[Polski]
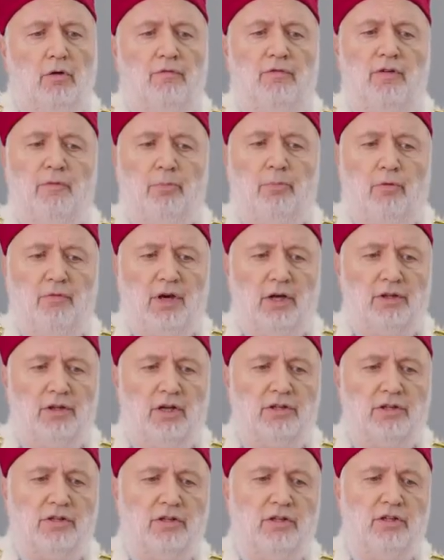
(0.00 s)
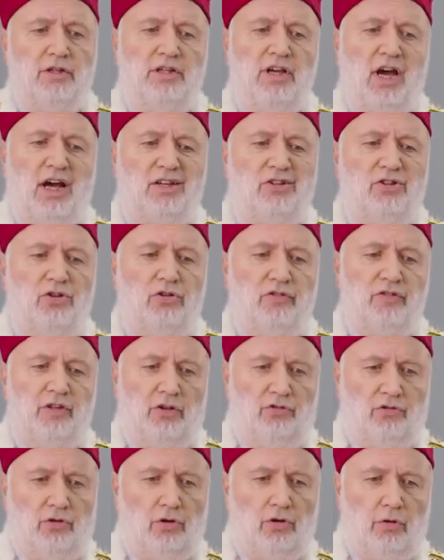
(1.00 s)
wypowiadać, jak to z
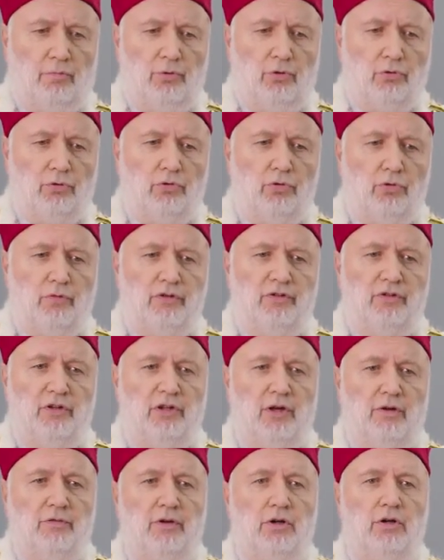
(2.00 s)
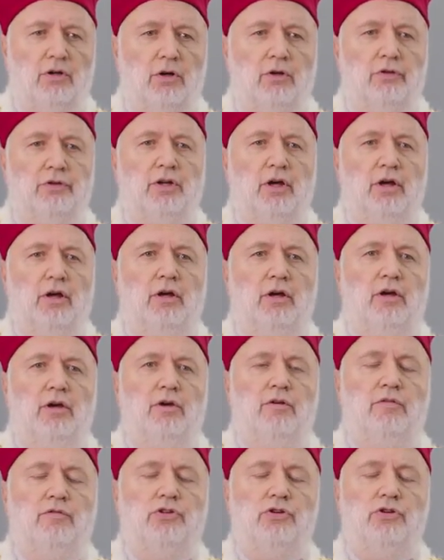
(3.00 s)
naszego punktu widzenia wygląda,
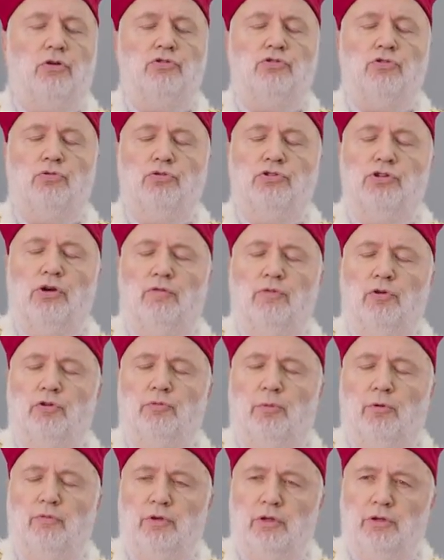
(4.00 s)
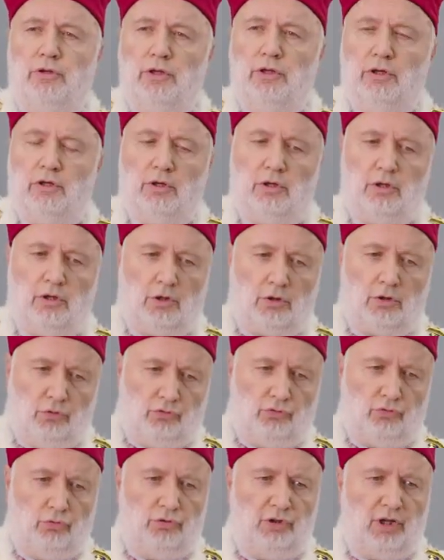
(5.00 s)
wziąć udział w odpowiednich
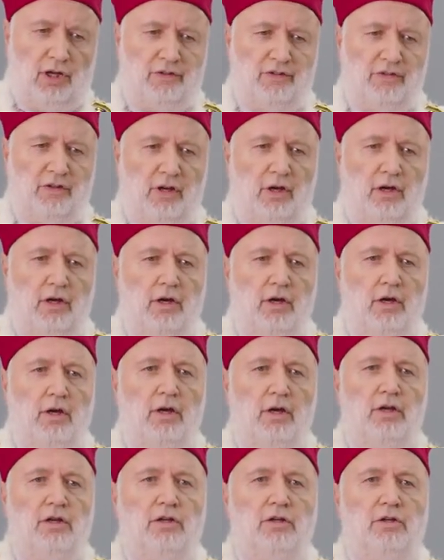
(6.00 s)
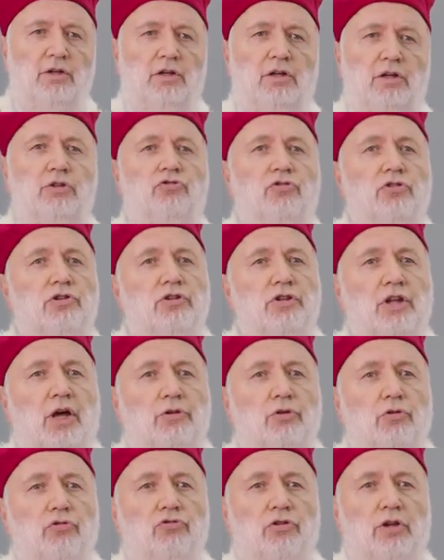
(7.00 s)
konsultacjach i liczyć
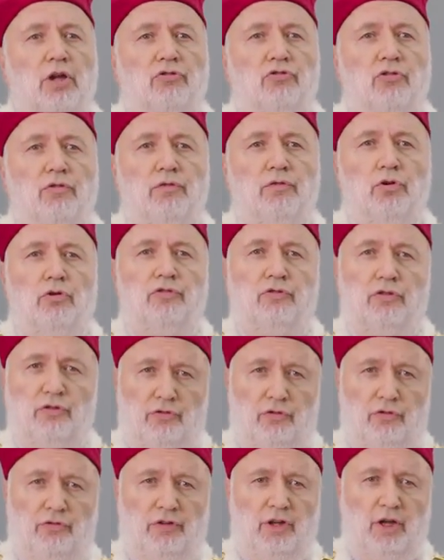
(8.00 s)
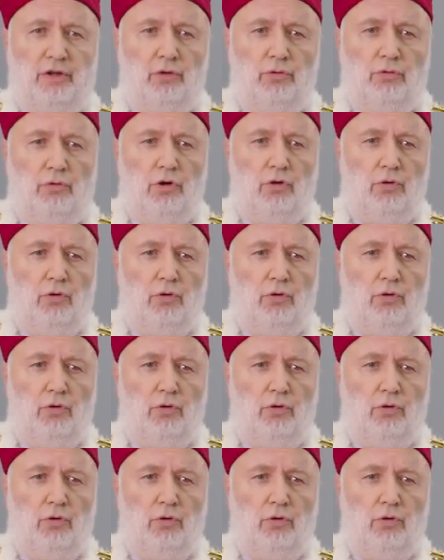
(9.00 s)
na to, że nasze wnioski zostaną